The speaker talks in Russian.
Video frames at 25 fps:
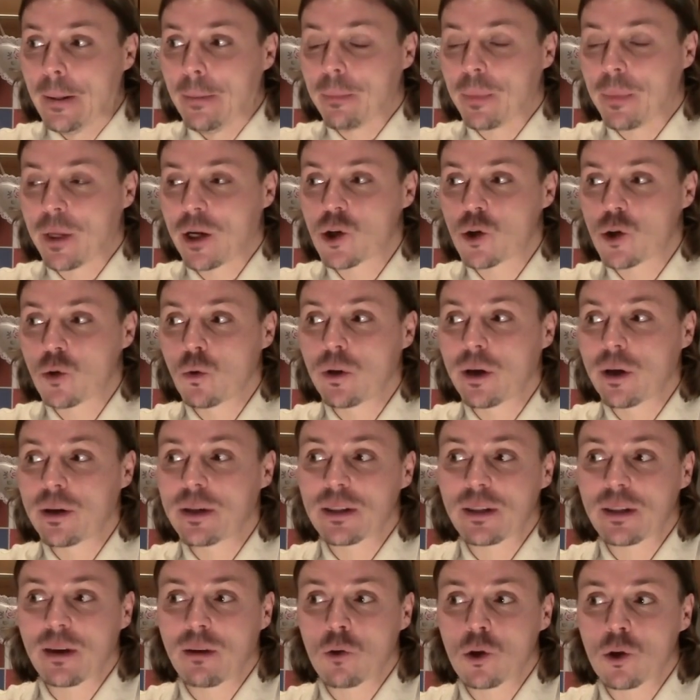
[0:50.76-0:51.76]
Начну, наверное,
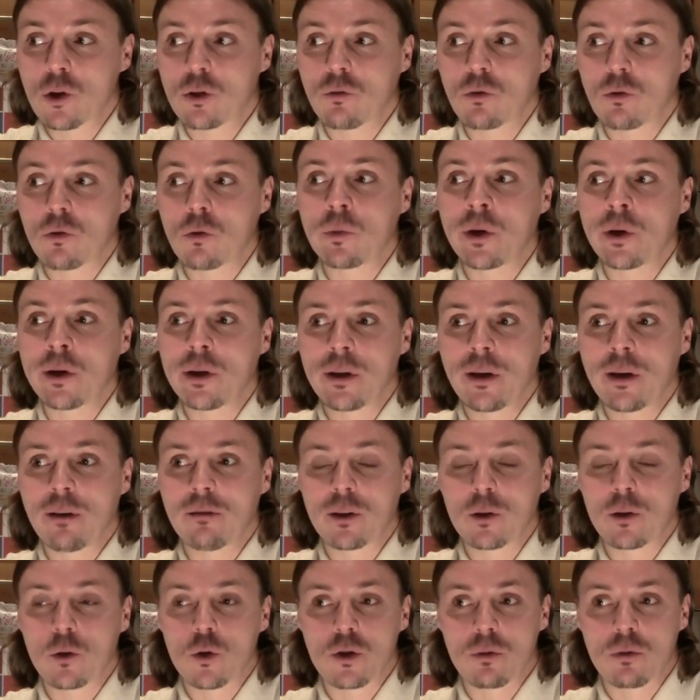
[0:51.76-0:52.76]
с того, что вот у меня
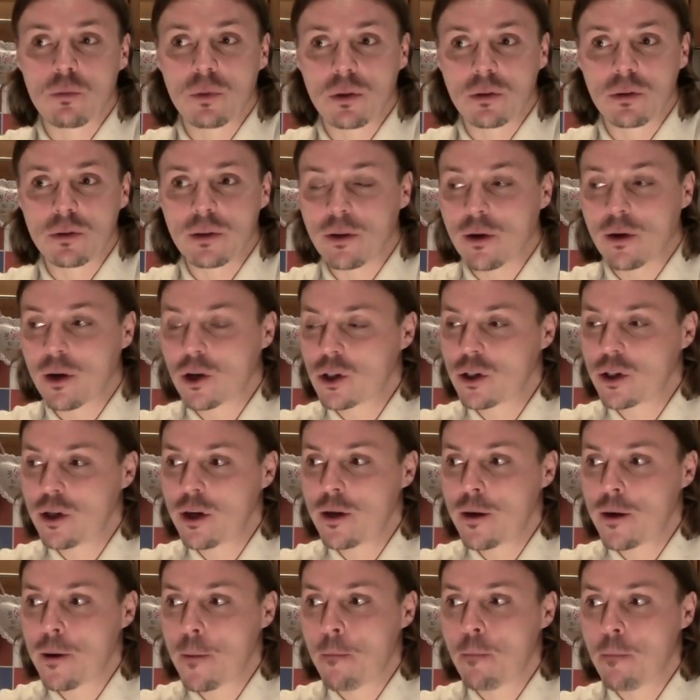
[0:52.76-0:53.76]
недавно тоже было день
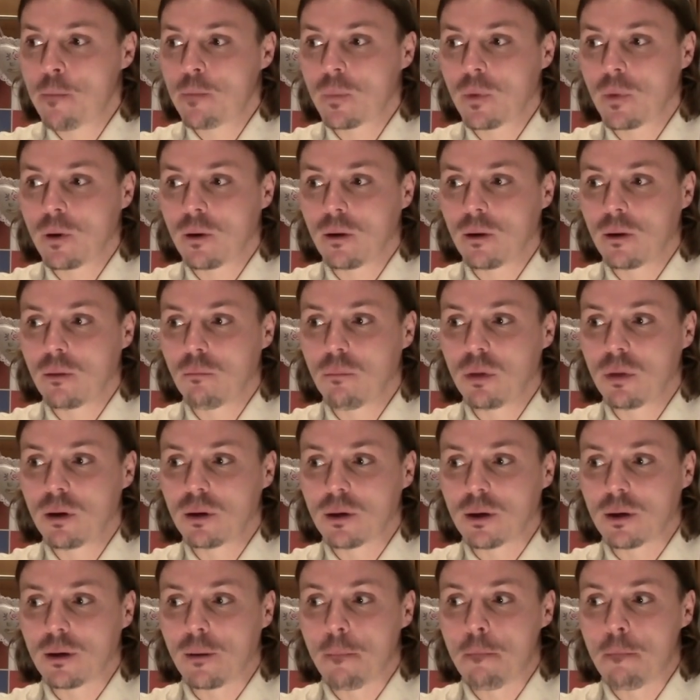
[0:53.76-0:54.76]
рождения, а,
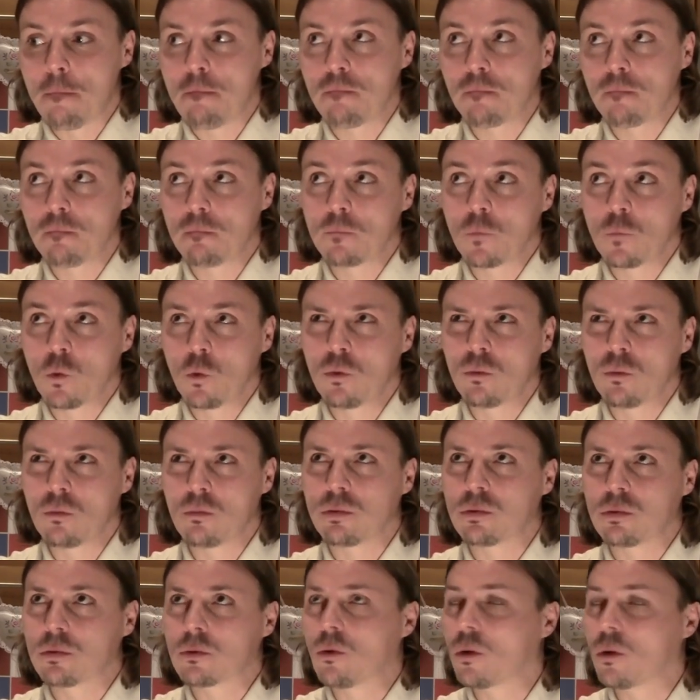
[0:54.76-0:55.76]
было, ну,
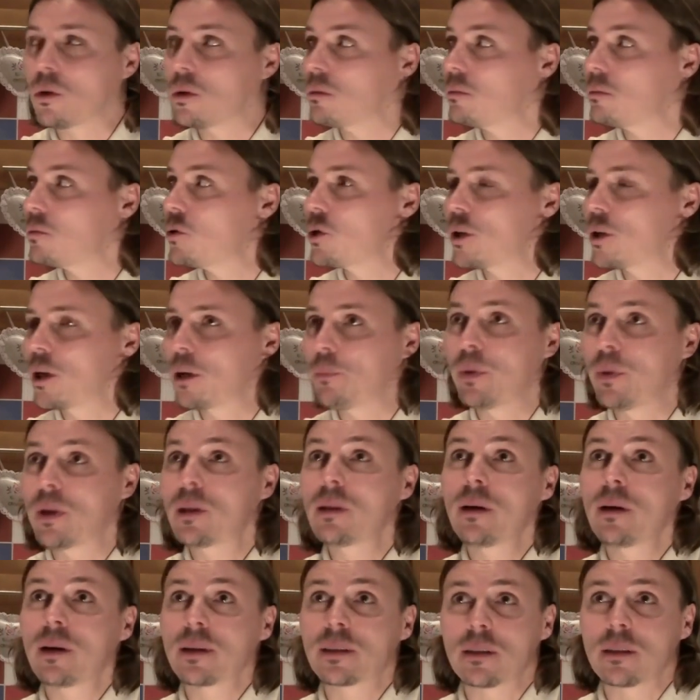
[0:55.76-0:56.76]
сколько, человек
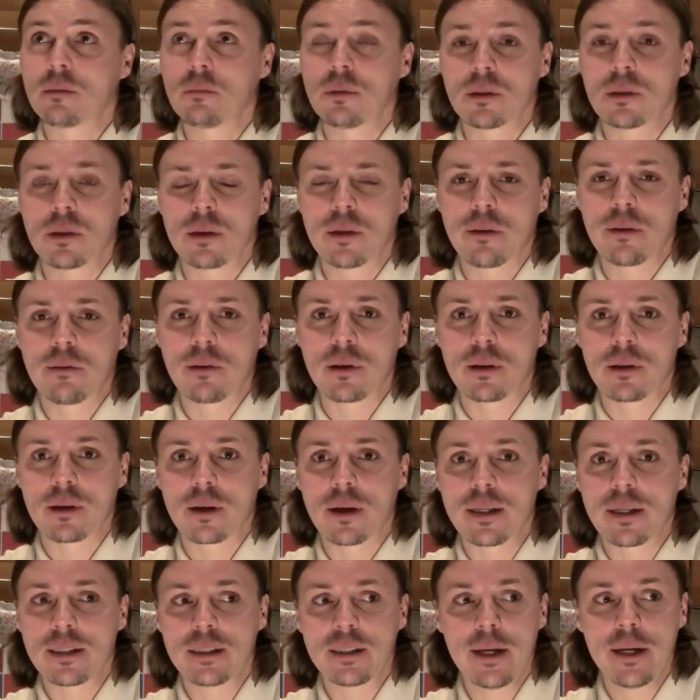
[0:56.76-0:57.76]
15 было, наверное,
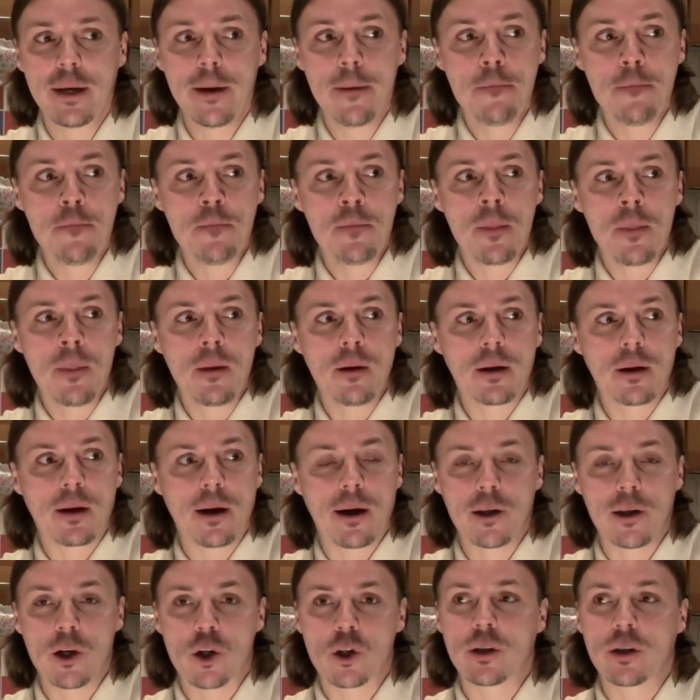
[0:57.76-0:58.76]
гостей.
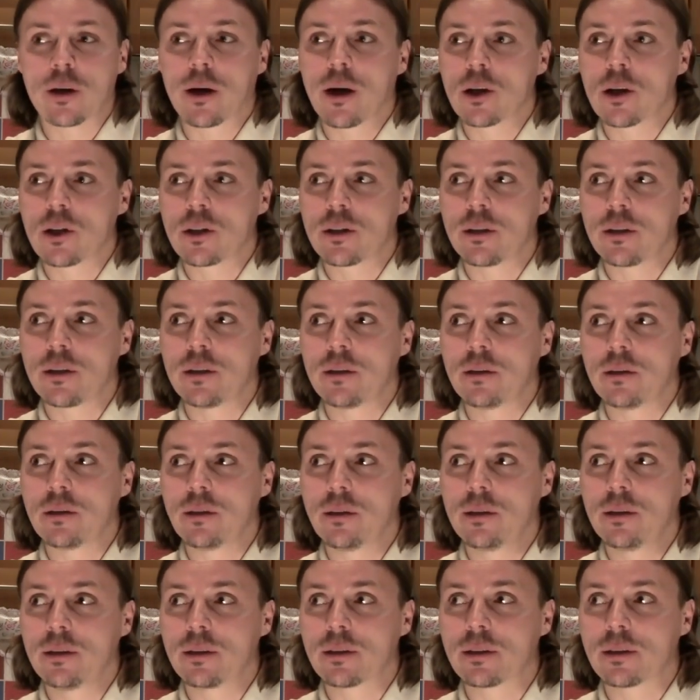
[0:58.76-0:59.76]
Конечно, каждый
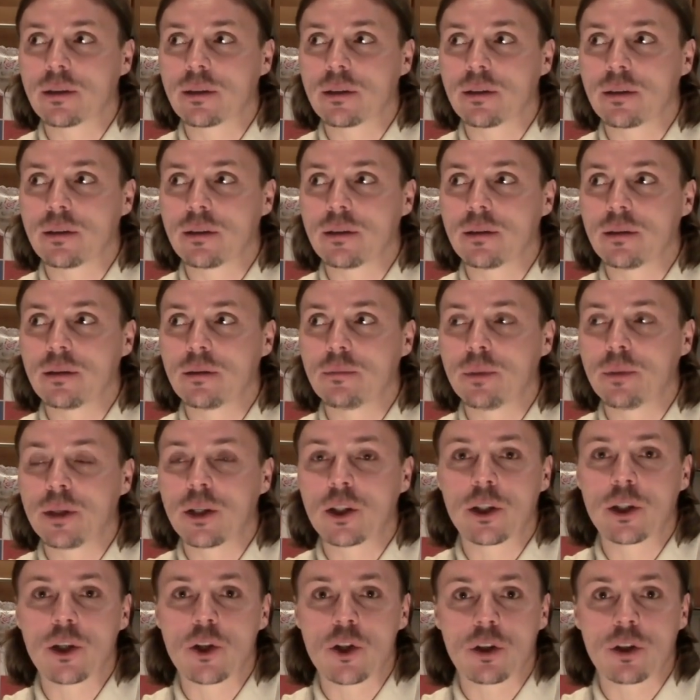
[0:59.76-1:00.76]
из э,
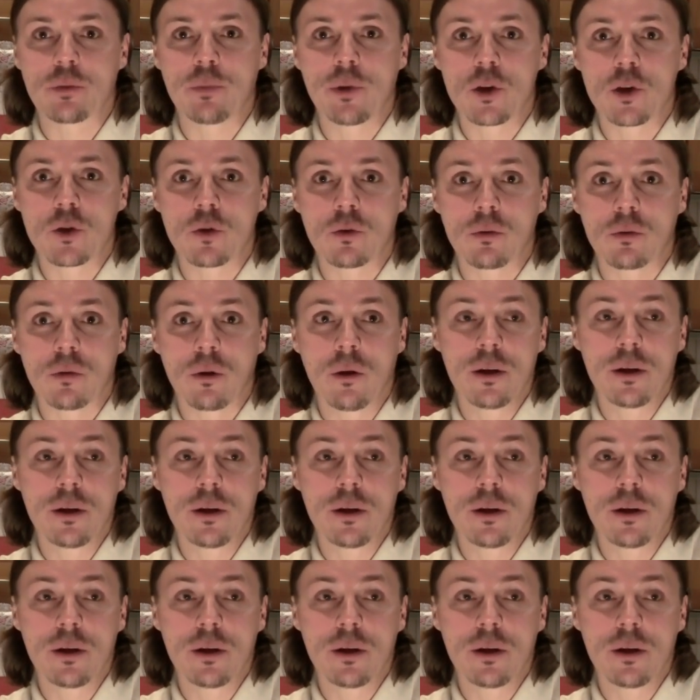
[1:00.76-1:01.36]
пришедших пришел